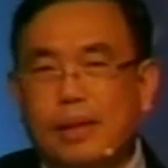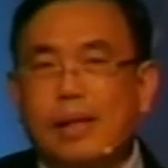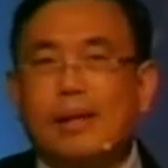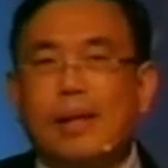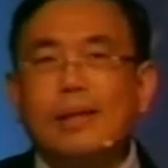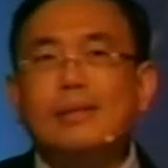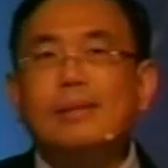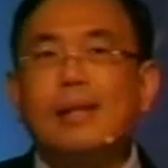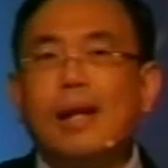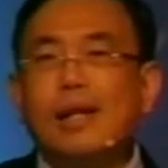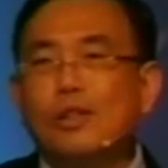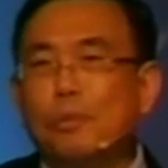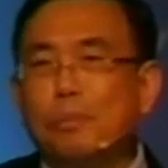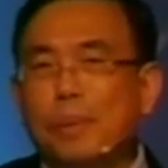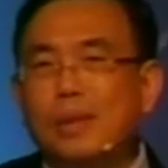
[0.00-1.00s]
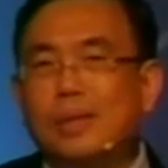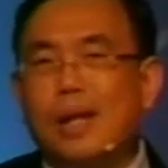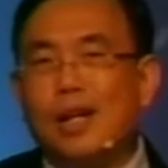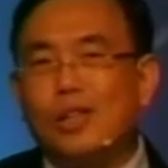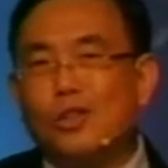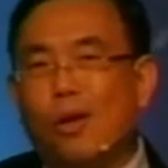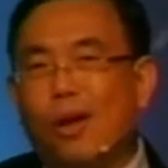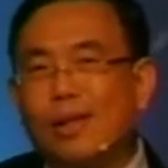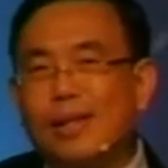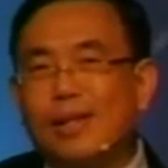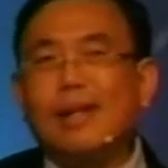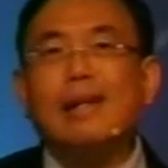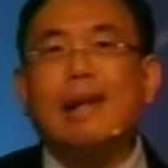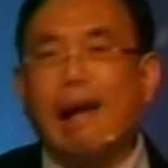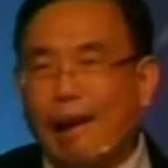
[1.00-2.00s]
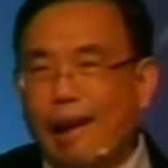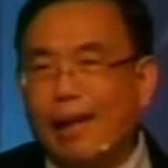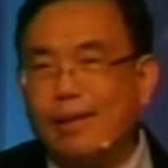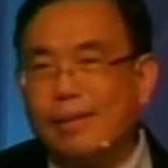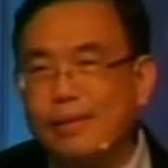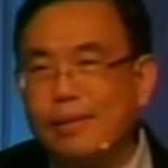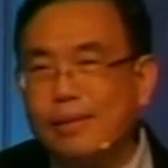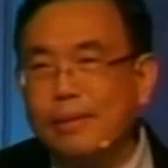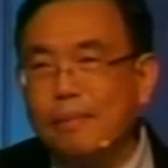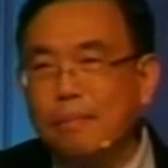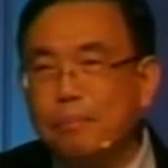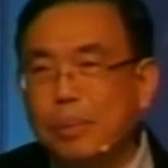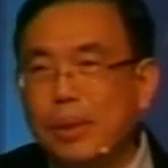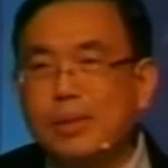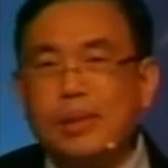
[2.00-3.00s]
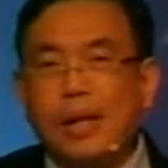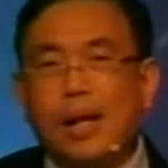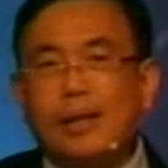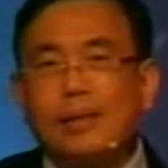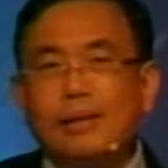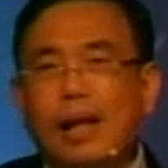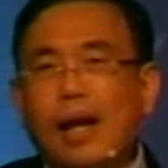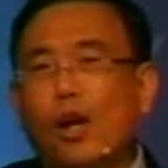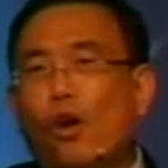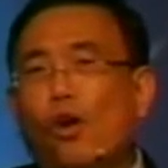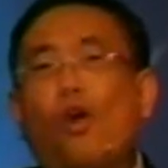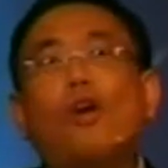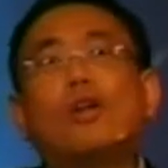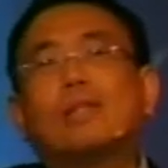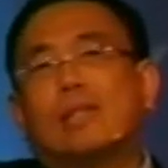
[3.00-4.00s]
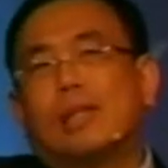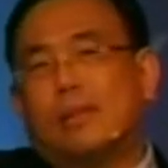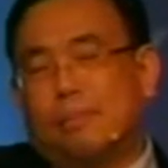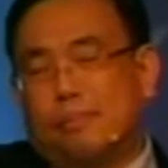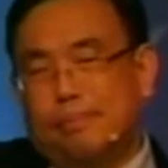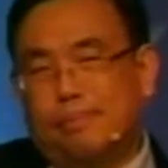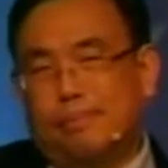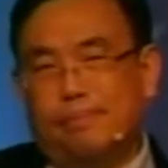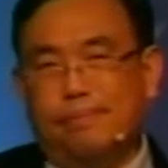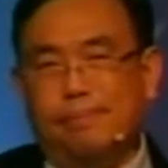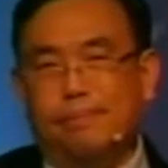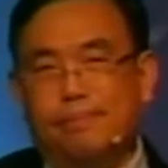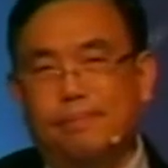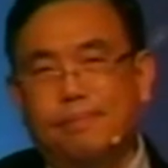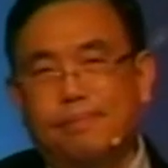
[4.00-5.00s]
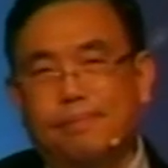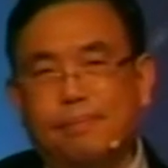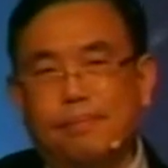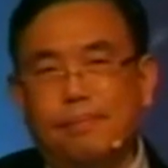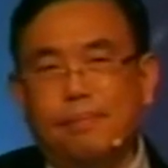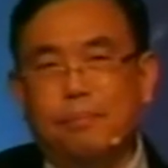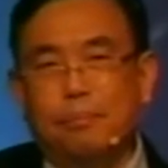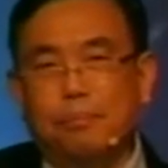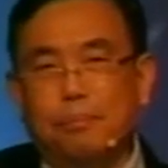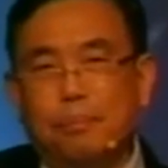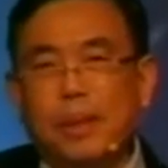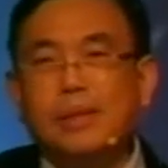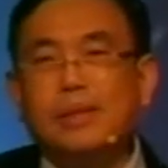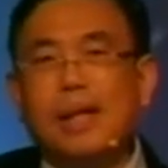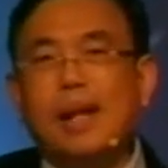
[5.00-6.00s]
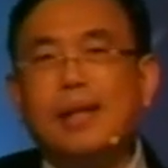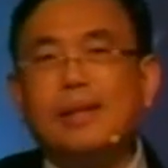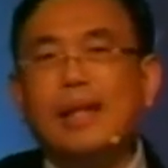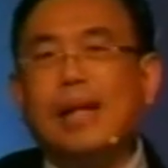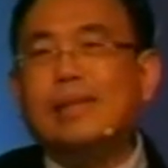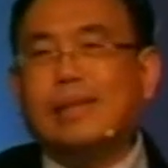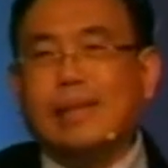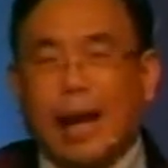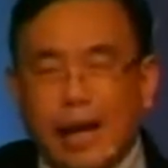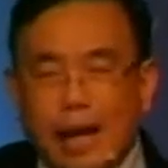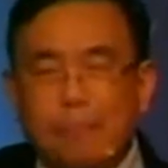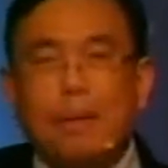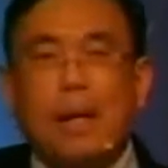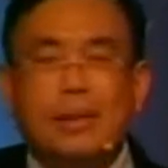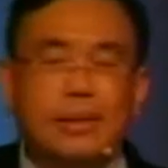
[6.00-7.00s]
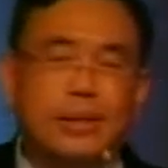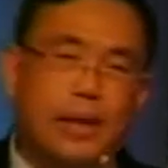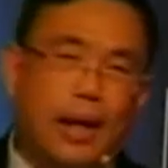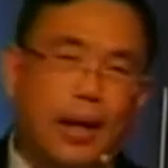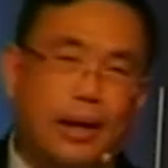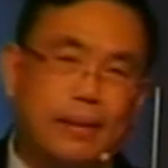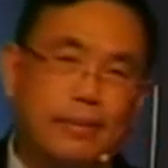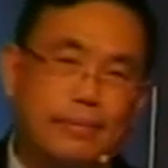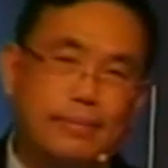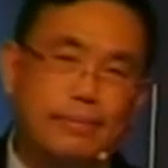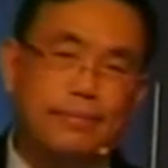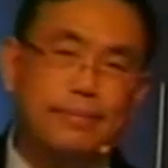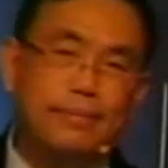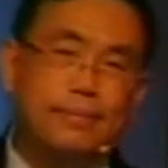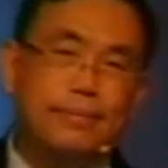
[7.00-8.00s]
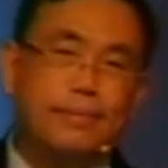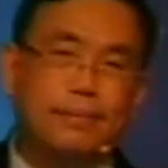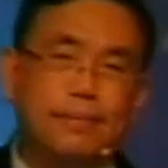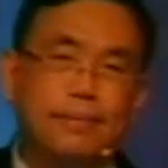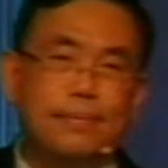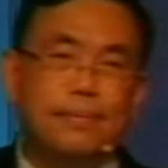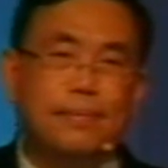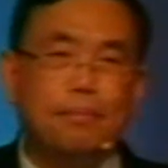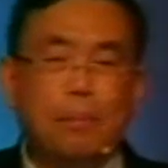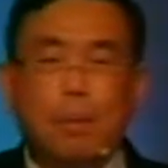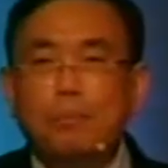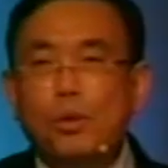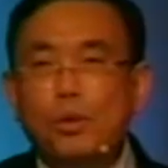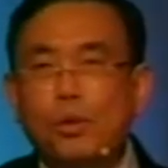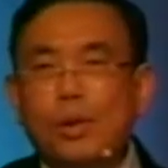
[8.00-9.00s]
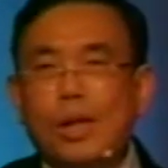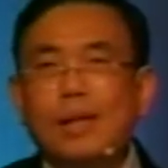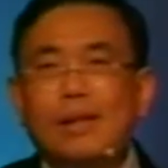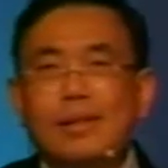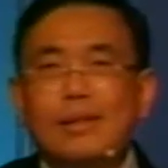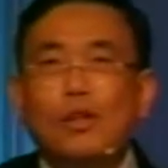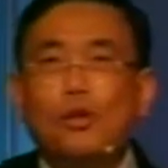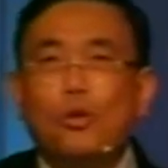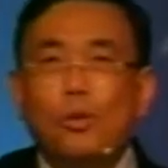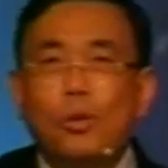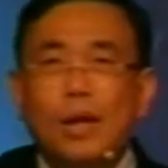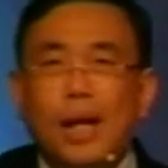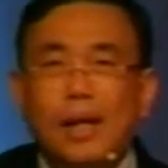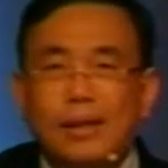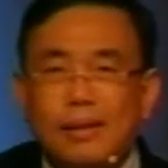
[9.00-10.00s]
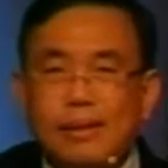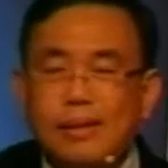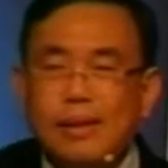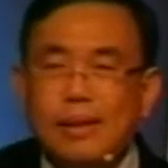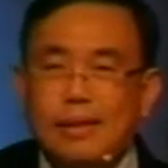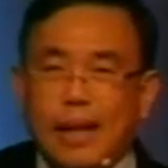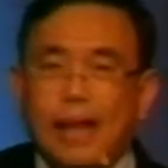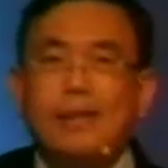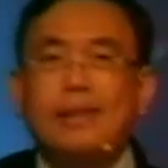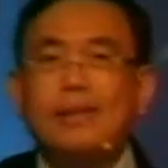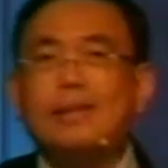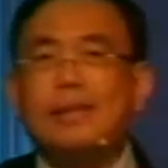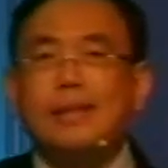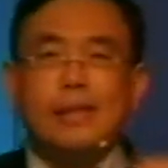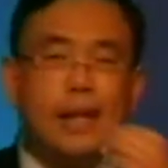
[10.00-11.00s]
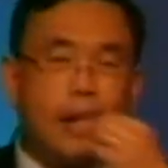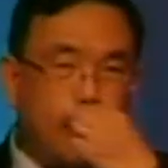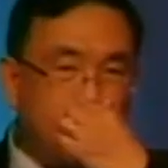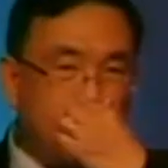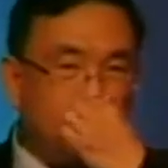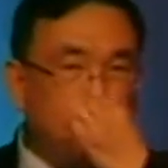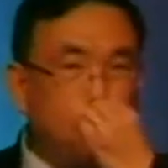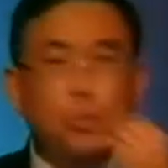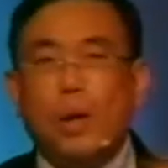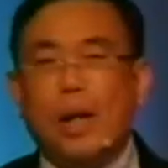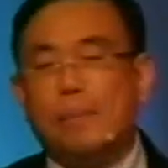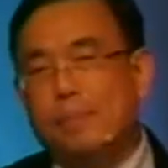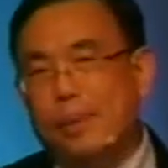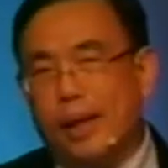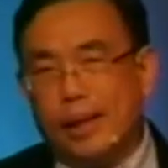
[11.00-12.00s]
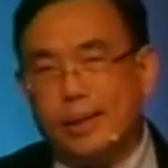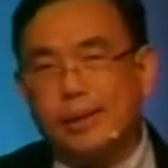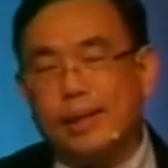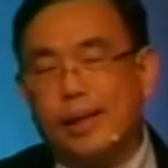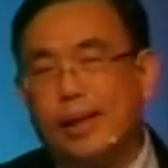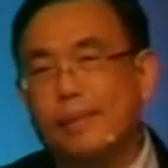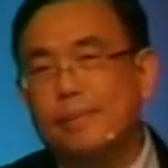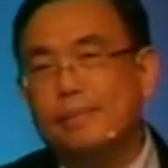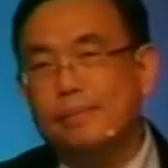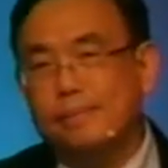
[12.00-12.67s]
Kekristenan itu bicara soal kekekalan. Bicara tentang long term. Bicara tentang jangka panjang. Membutuhkan ketekunan, dan kesetiaan yang luar biasa.